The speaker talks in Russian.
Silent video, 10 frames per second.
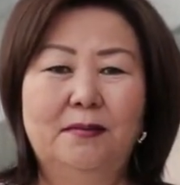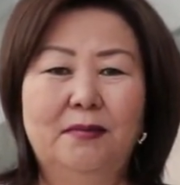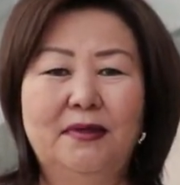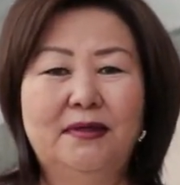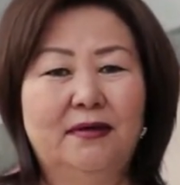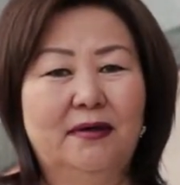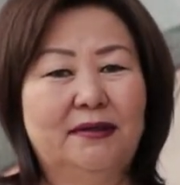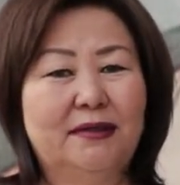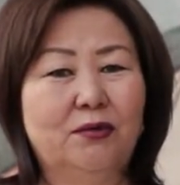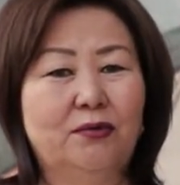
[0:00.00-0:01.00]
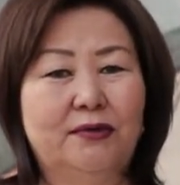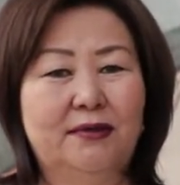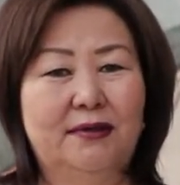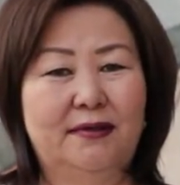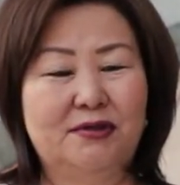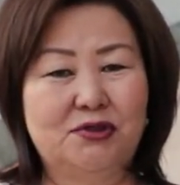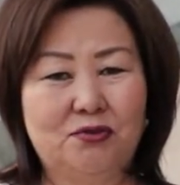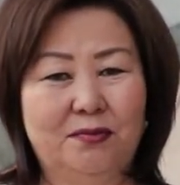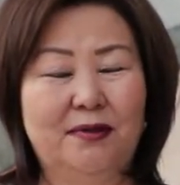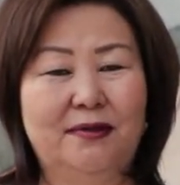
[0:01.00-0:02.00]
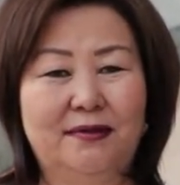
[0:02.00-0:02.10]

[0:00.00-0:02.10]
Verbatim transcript: Мы этот год начнем